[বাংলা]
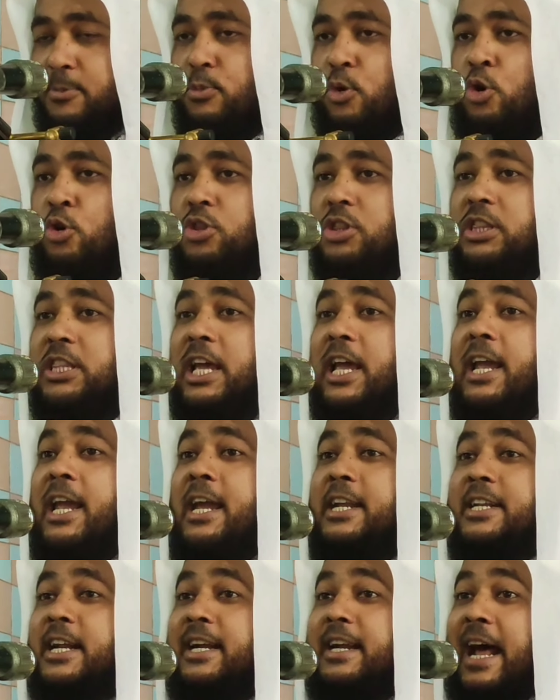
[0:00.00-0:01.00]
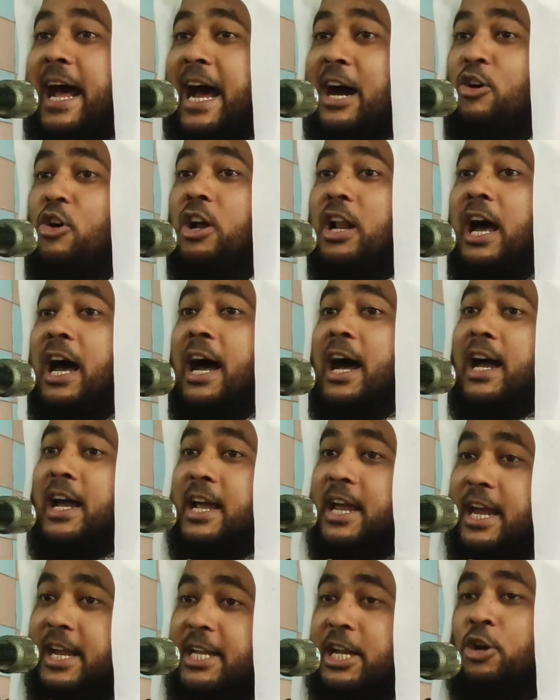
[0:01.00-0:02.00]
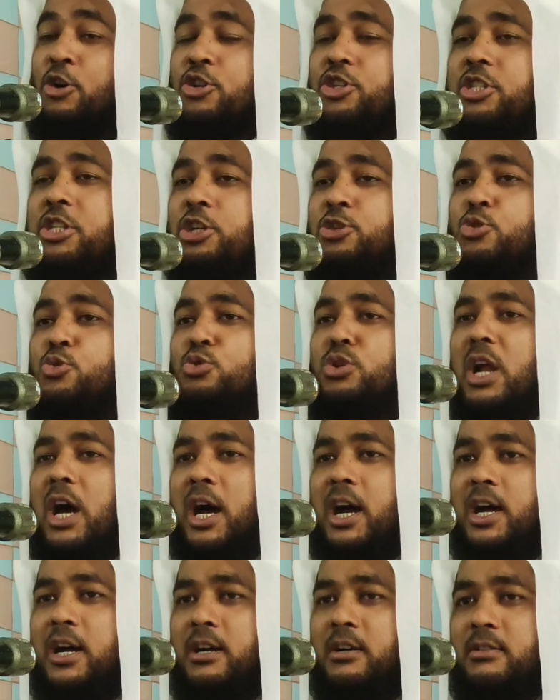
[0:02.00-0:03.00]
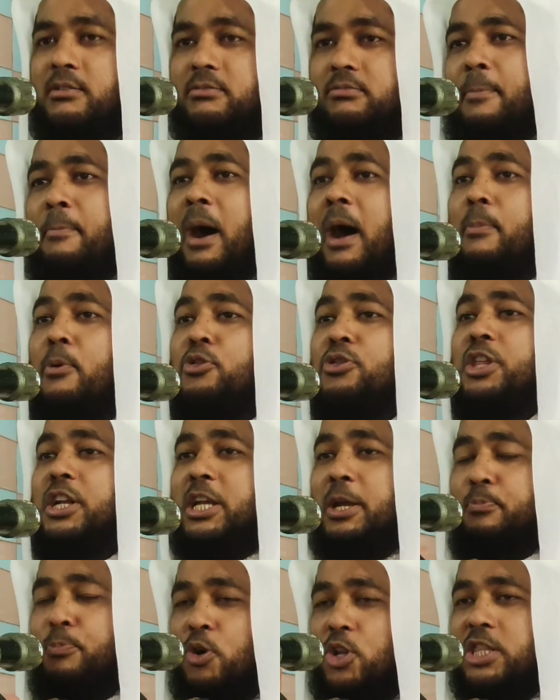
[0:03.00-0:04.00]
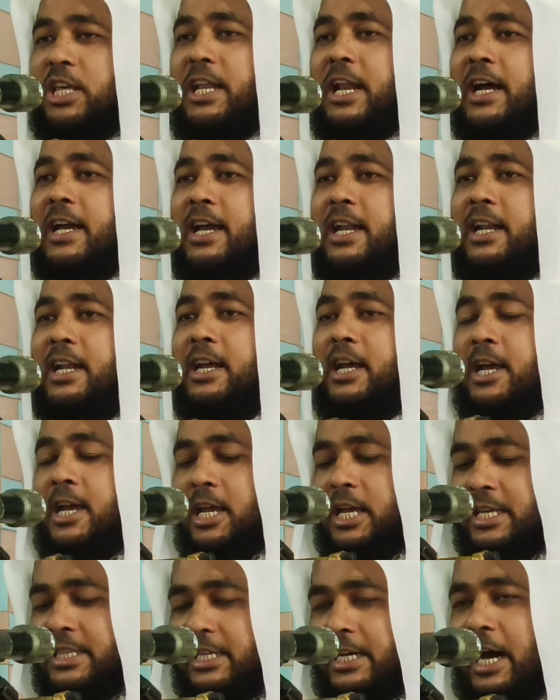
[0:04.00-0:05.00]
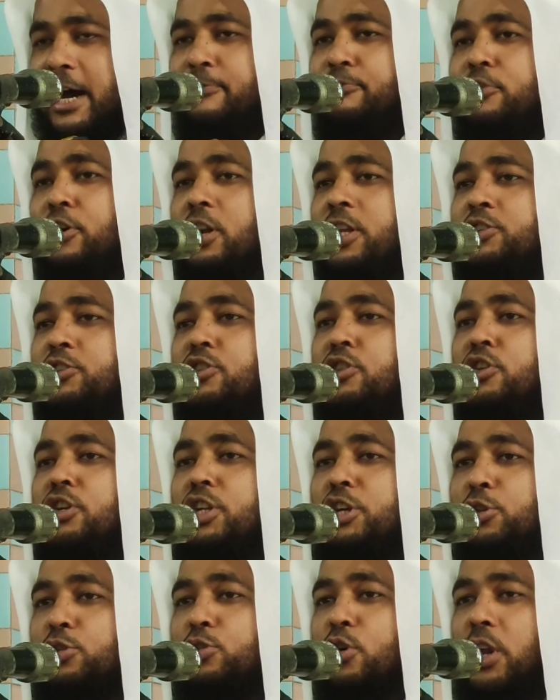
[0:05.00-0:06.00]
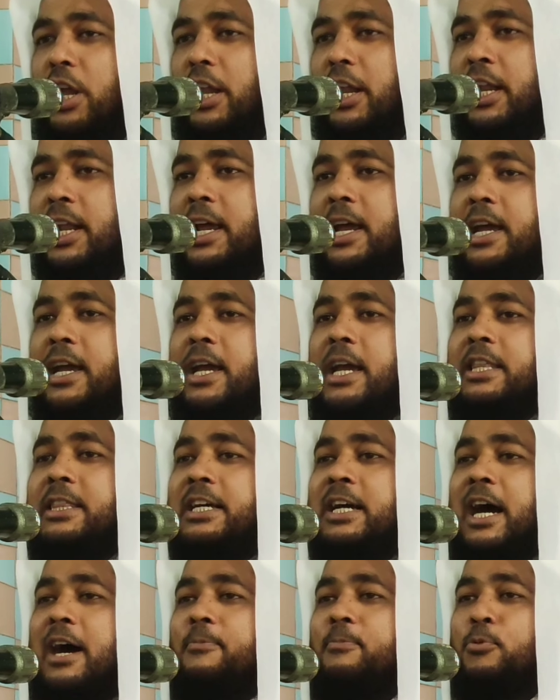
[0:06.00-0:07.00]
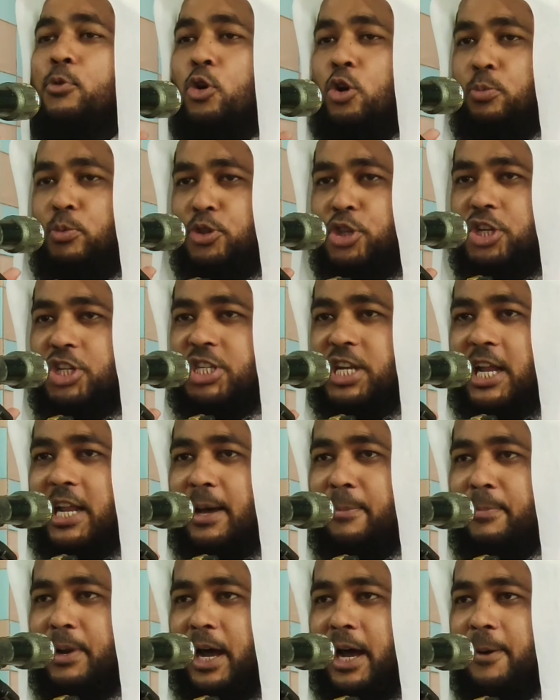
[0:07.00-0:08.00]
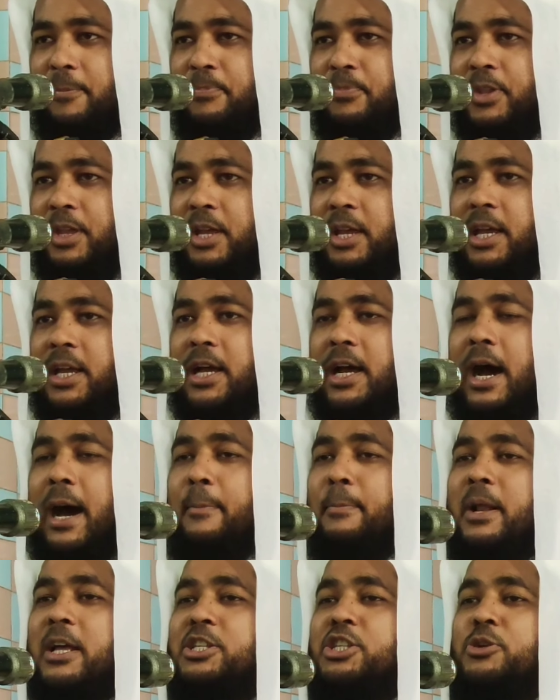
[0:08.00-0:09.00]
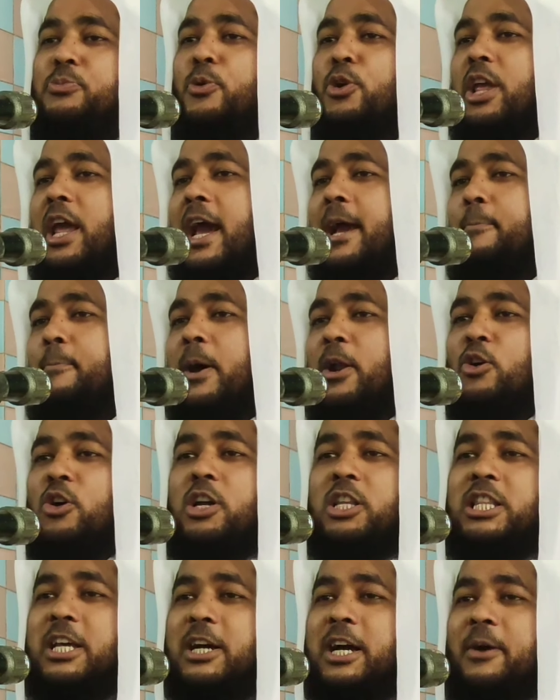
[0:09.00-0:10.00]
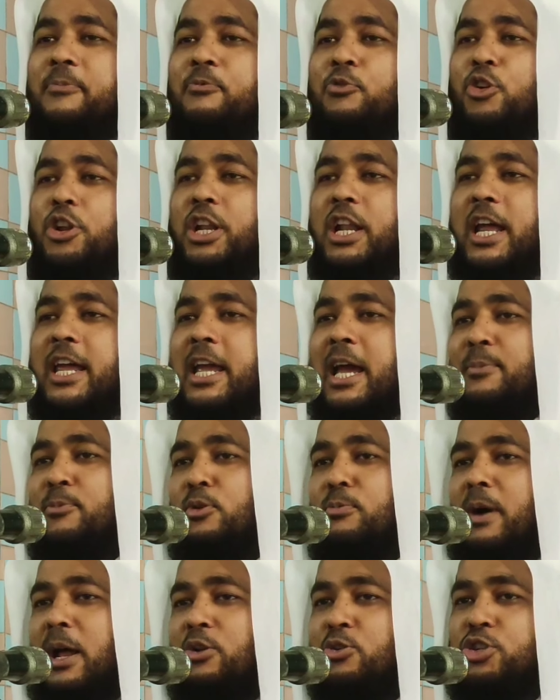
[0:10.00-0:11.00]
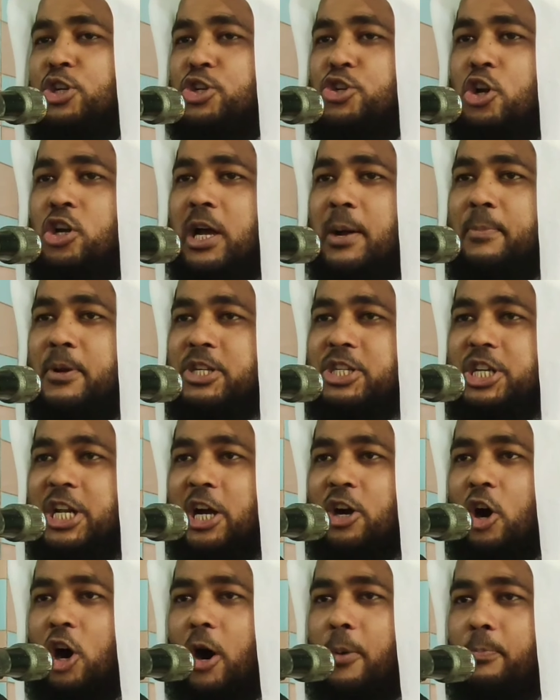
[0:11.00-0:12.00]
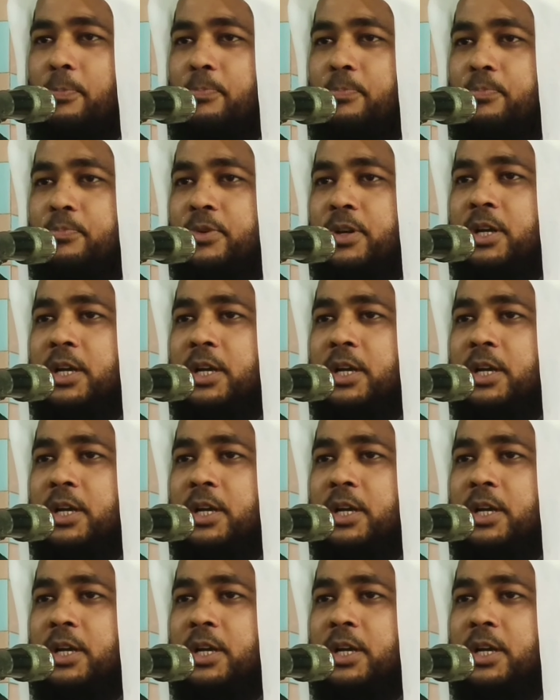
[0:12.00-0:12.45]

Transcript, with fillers: এই মুহূর্তে এটা না করা এটাই হচ্ছে সুন্না মা বোনদেরকে পর্দায় রাখেন এতেকাফ করার জন্য নিয়োগ করেন এতেকাফ করবো তো ইনশাল আমরা আমরা জীবনে একবারও এতেকাফ করি নাই এমন মানুষের সংখ্যা বেশি না কম